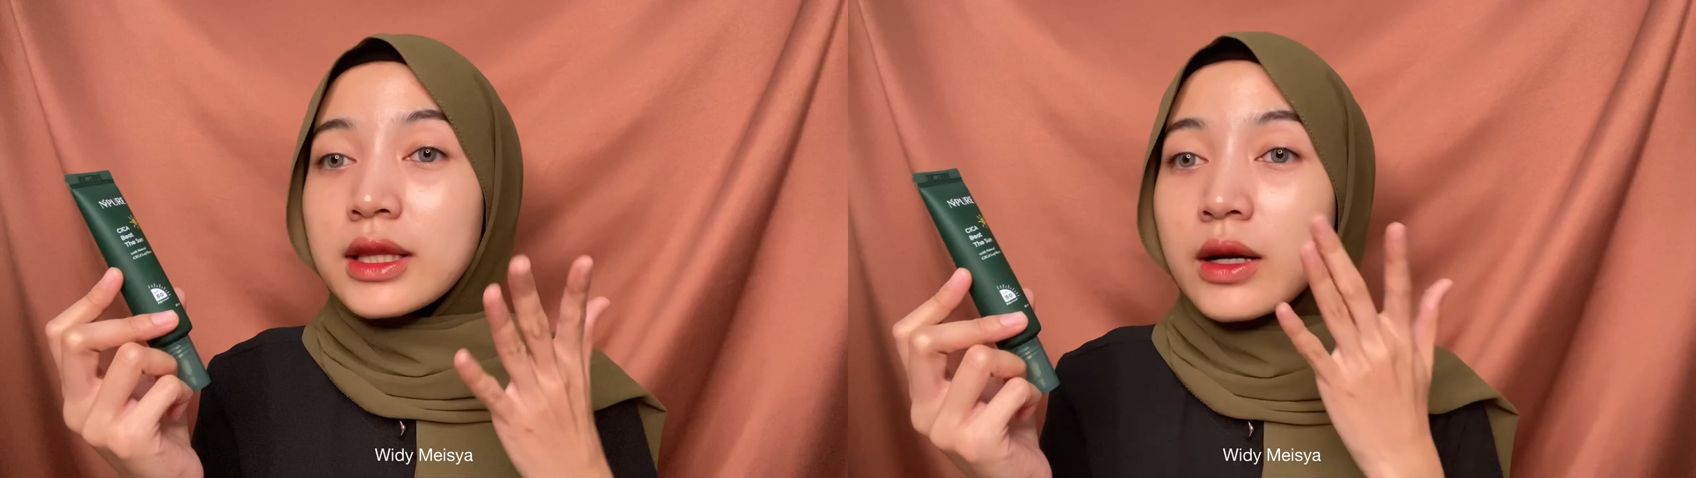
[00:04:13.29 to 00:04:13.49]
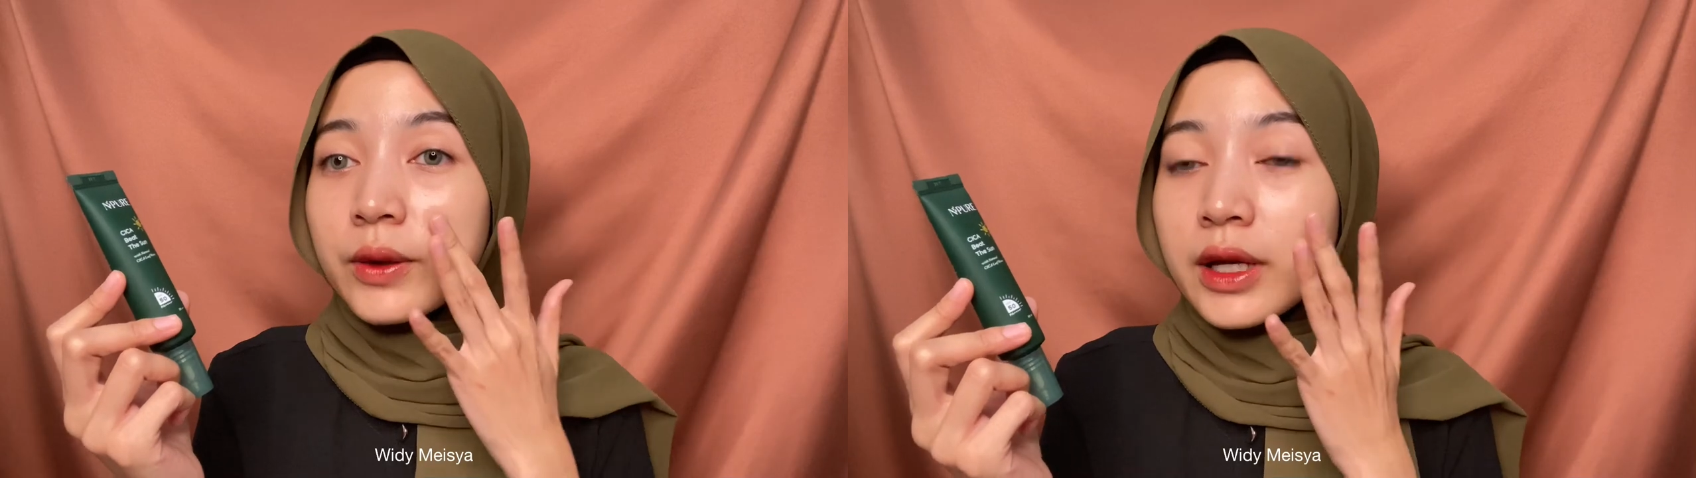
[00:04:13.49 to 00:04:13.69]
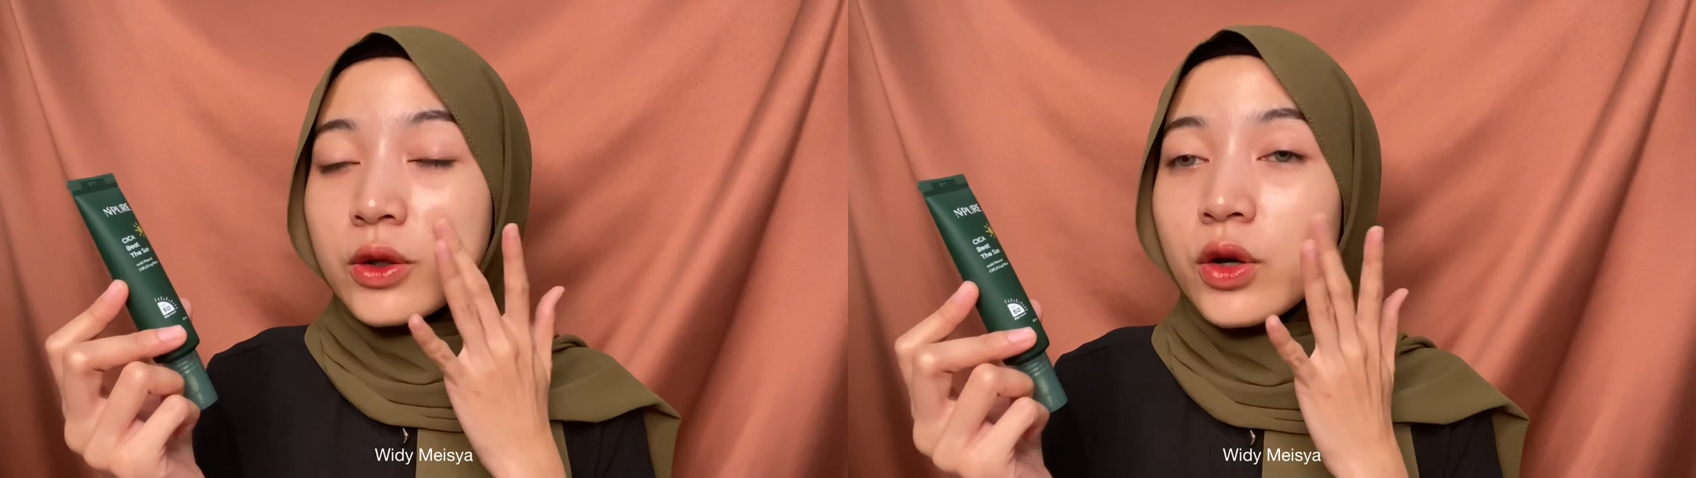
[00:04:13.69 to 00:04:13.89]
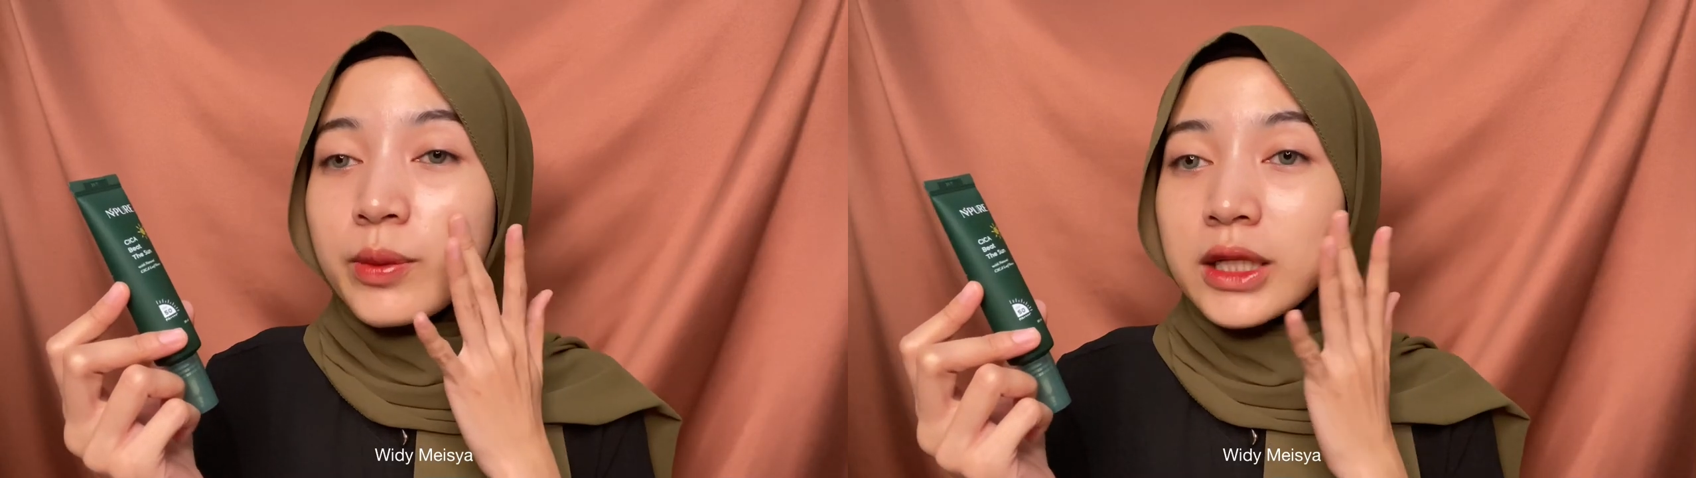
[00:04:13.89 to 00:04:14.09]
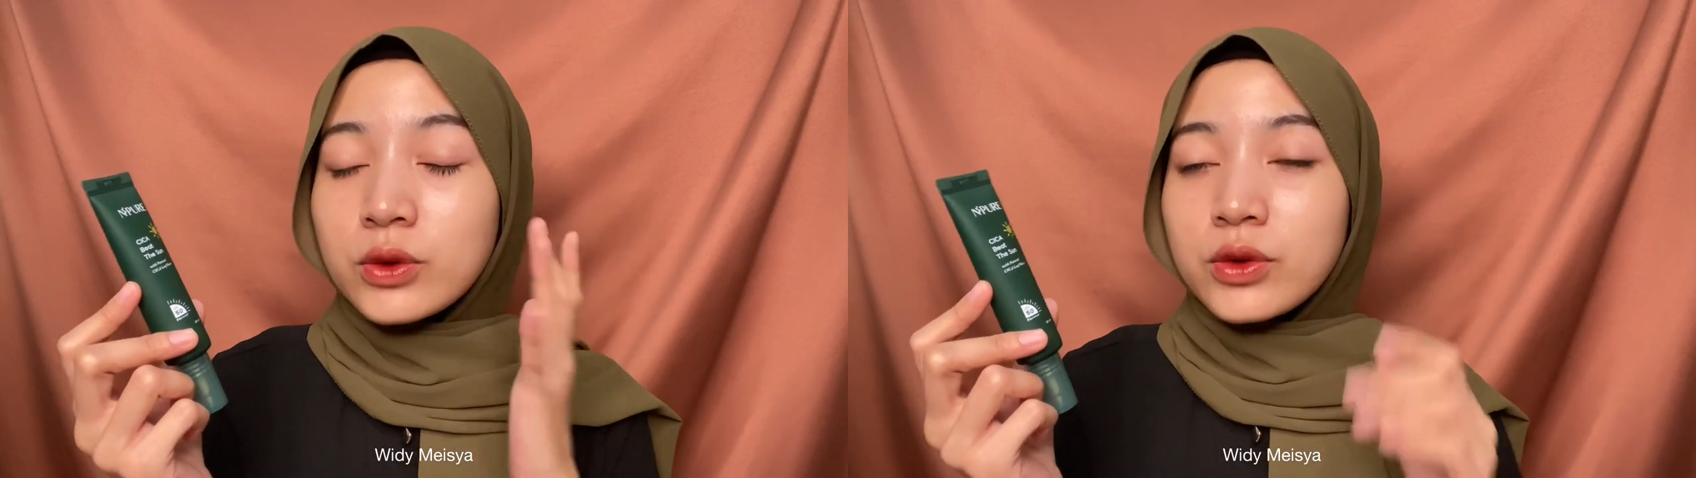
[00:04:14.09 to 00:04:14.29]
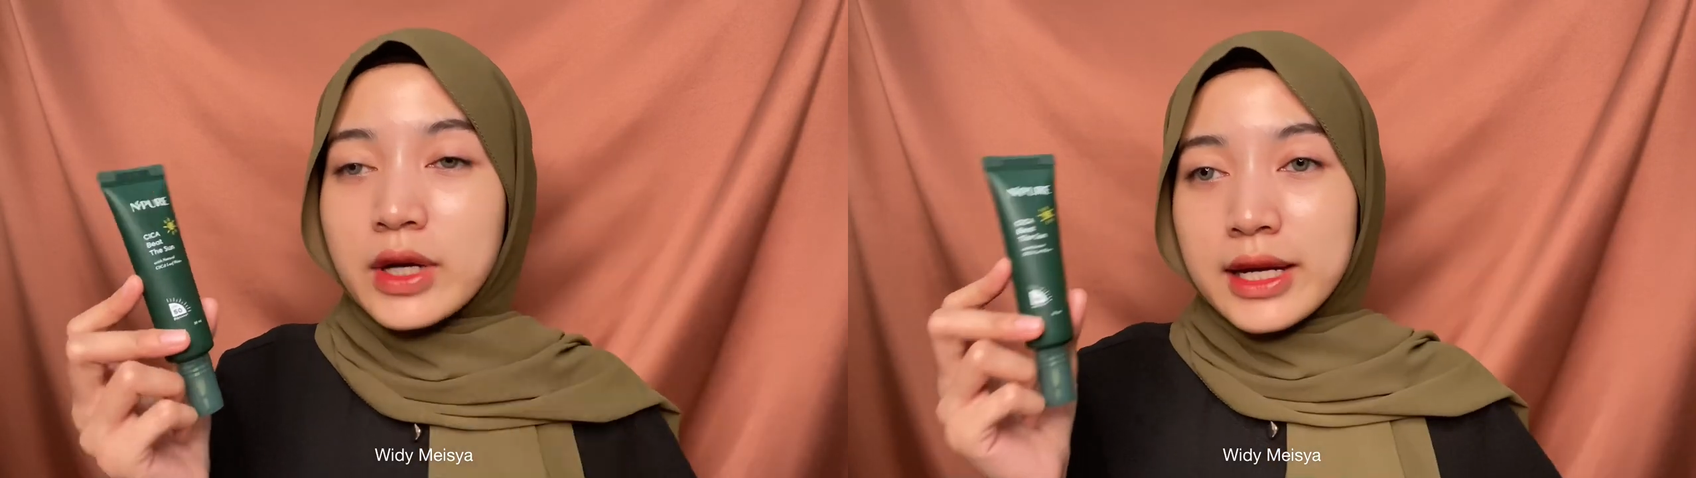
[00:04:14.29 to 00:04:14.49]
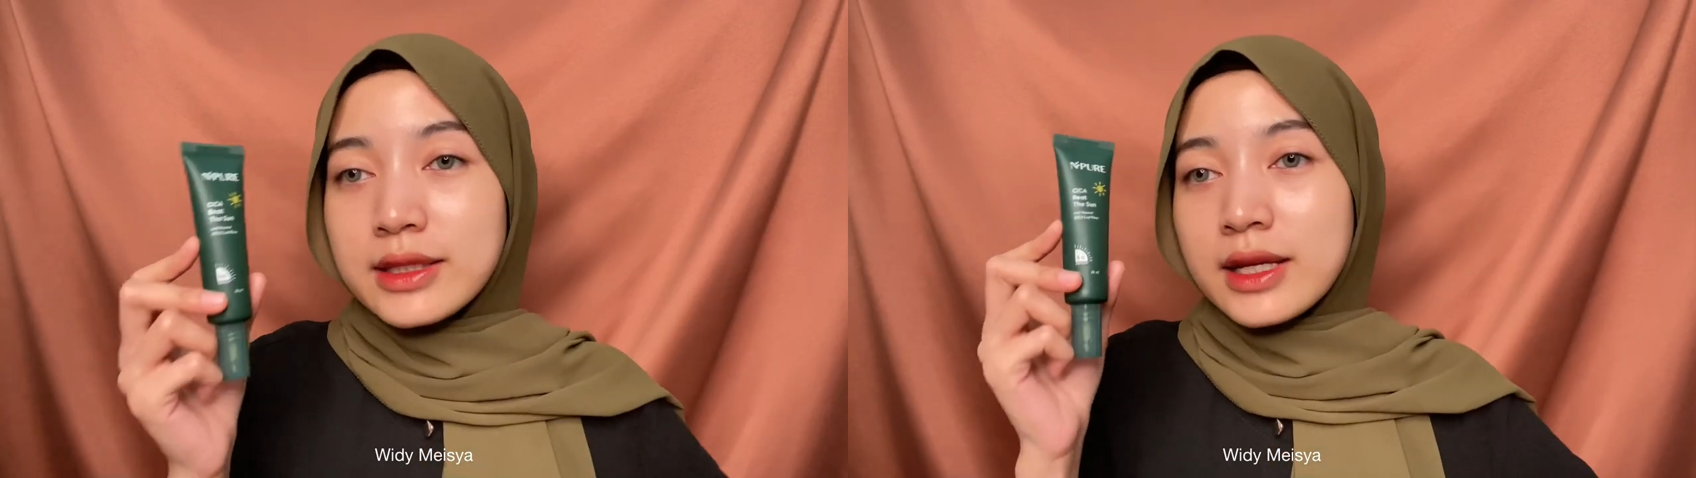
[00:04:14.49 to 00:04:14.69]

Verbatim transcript: aku yang normal to dry,